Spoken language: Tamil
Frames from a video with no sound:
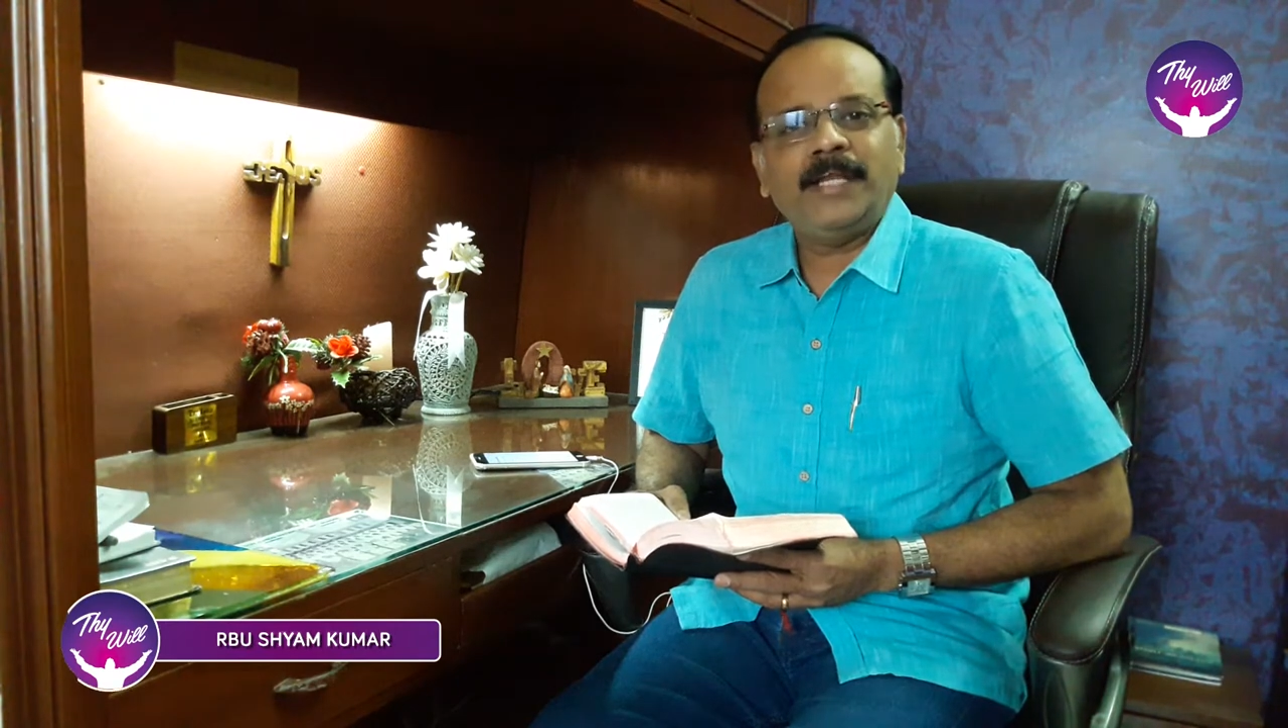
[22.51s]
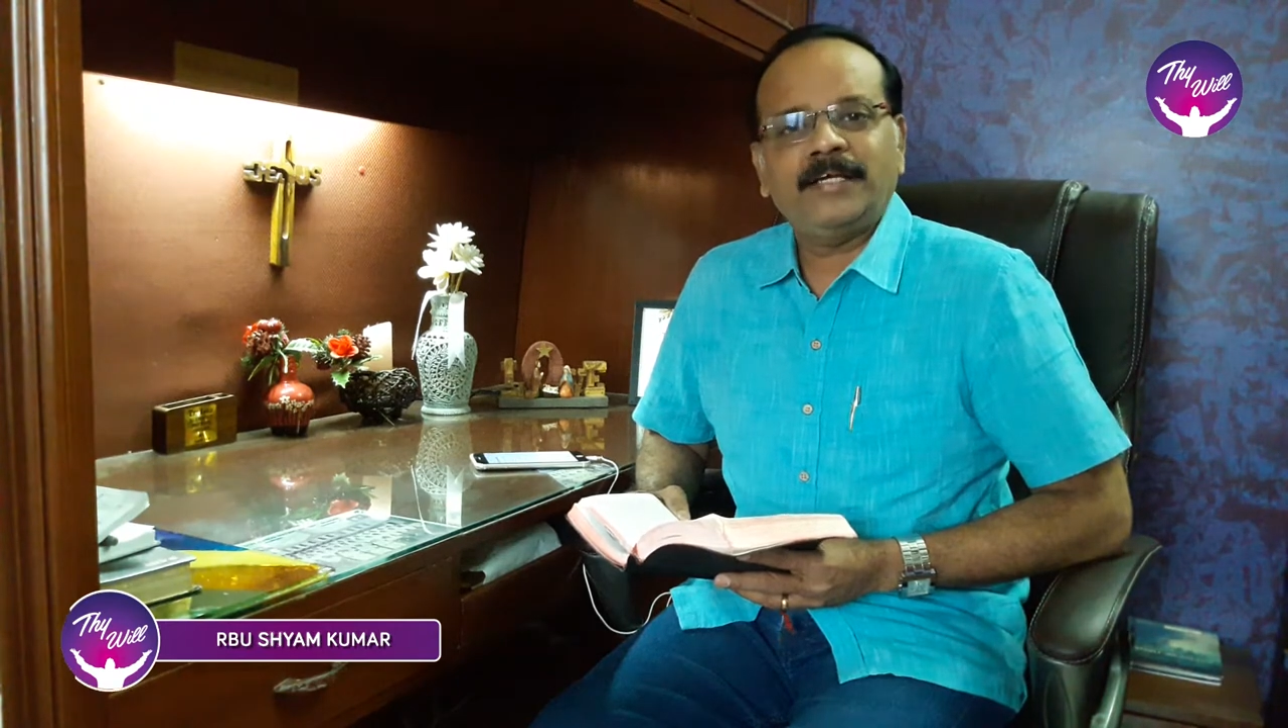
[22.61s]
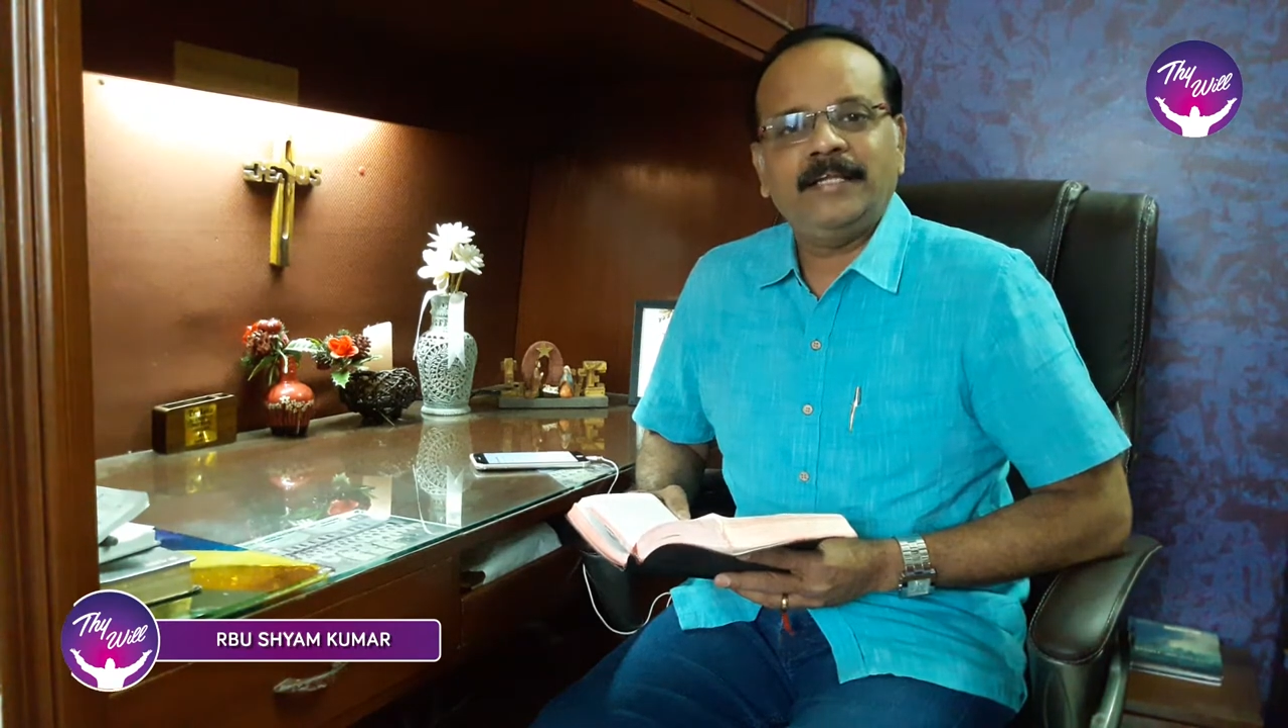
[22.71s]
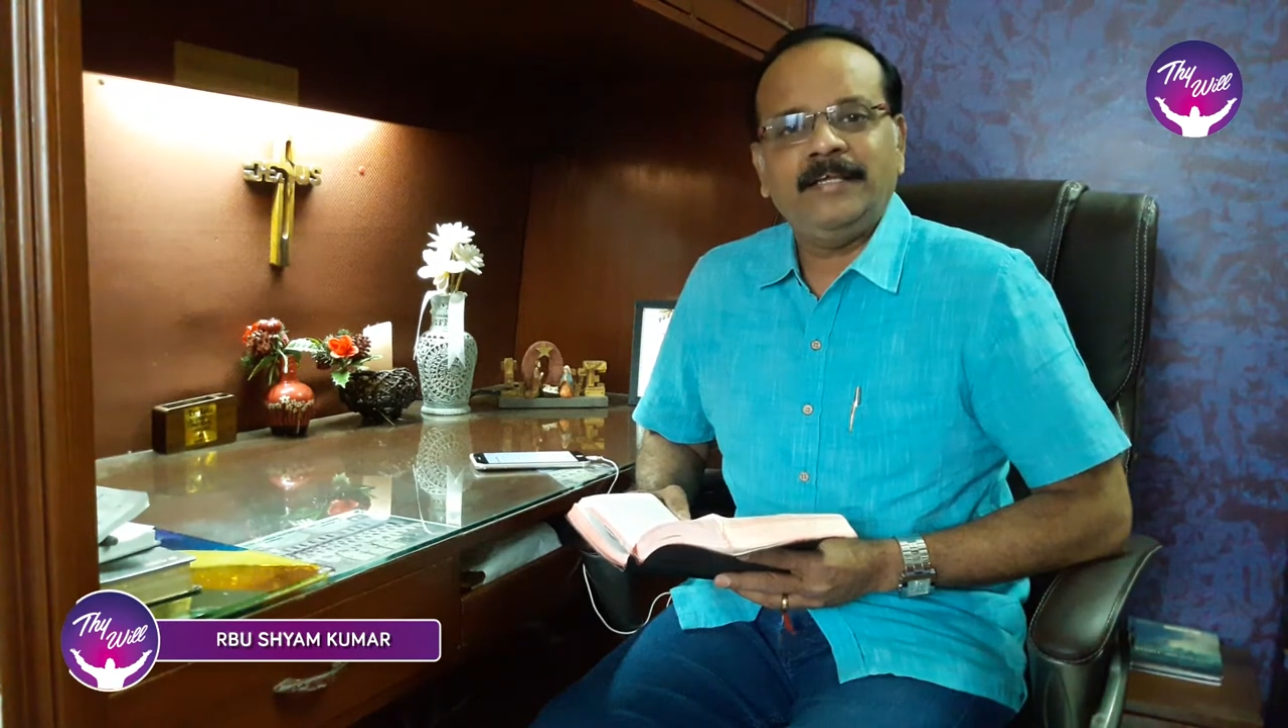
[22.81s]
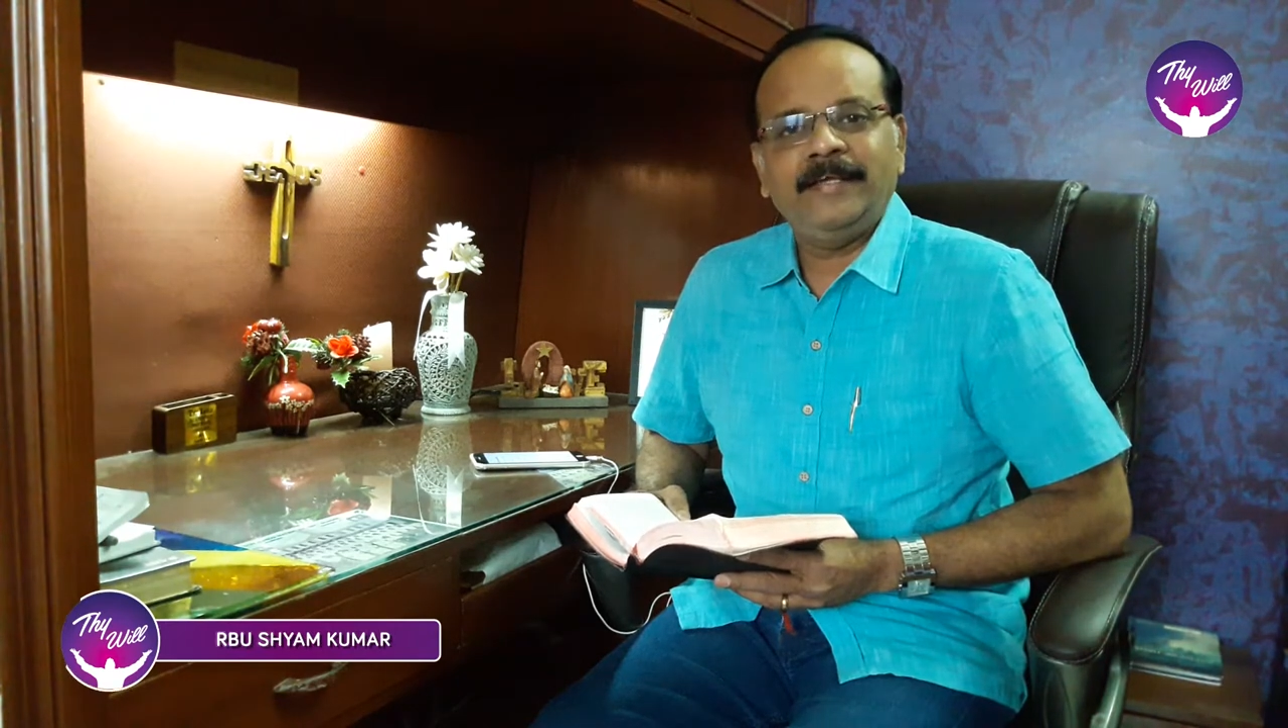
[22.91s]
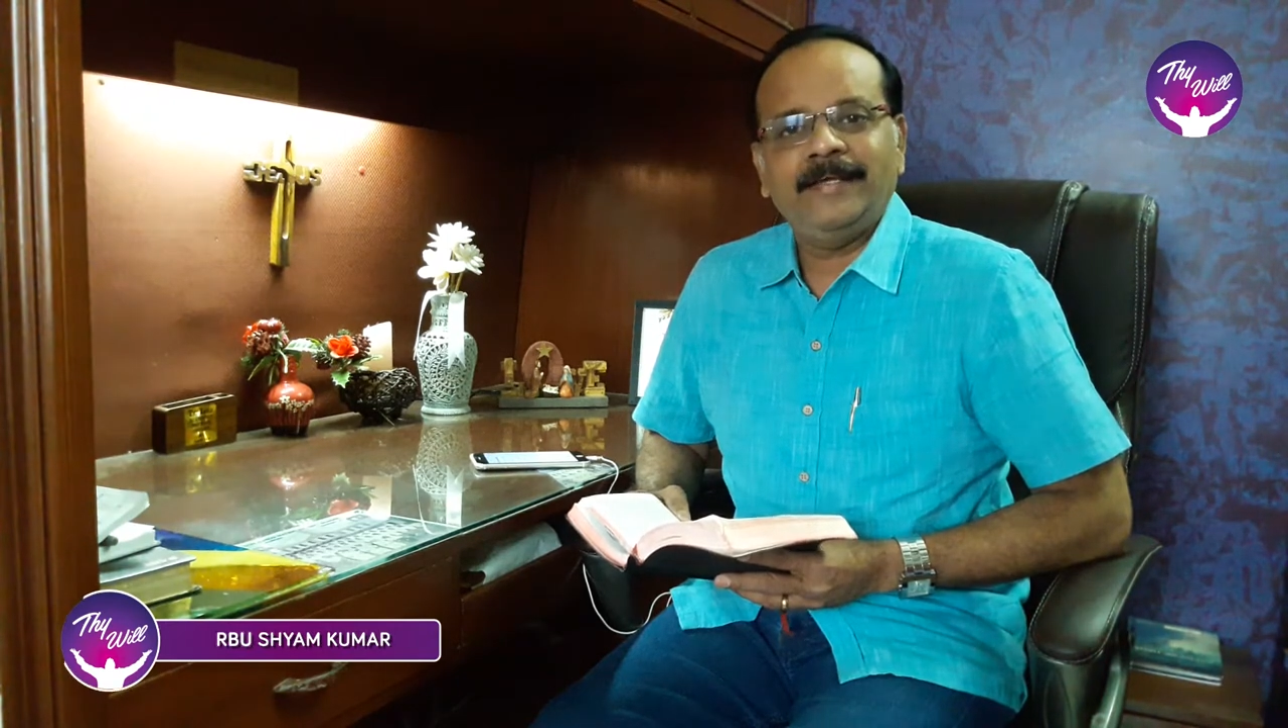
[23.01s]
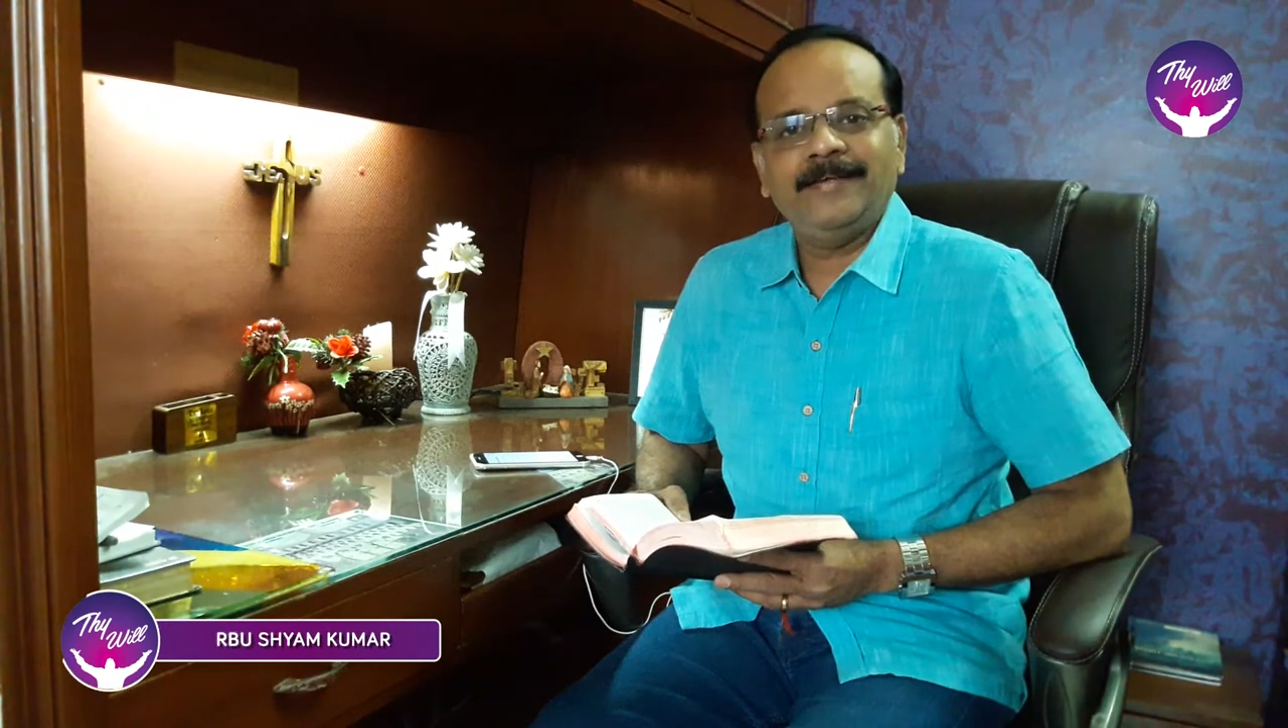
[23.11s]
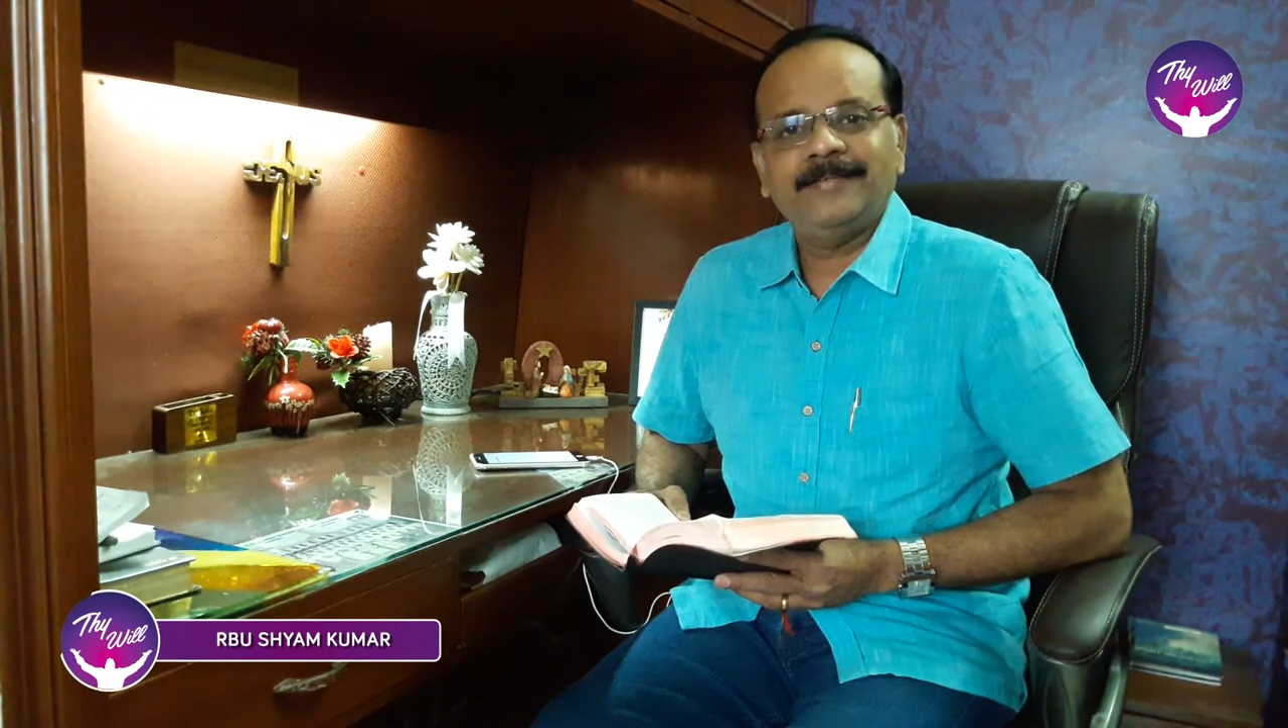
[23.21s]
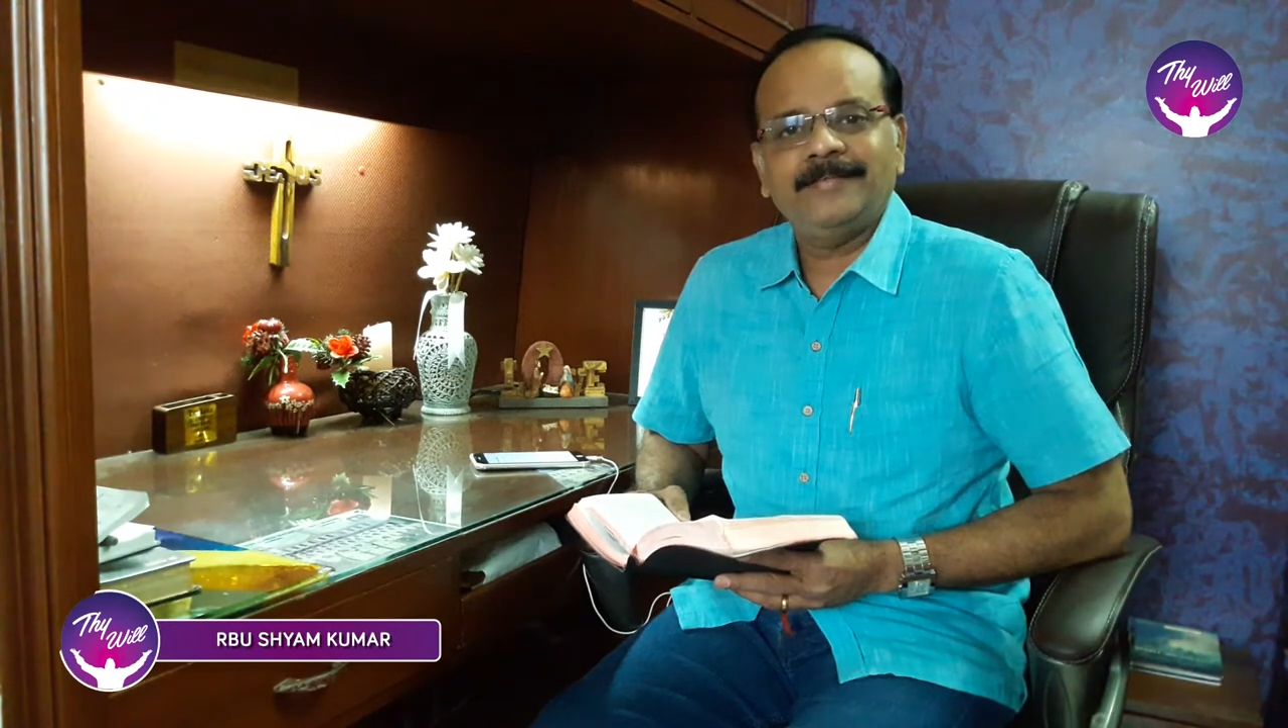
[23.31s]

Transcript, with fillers: நடக்கலையே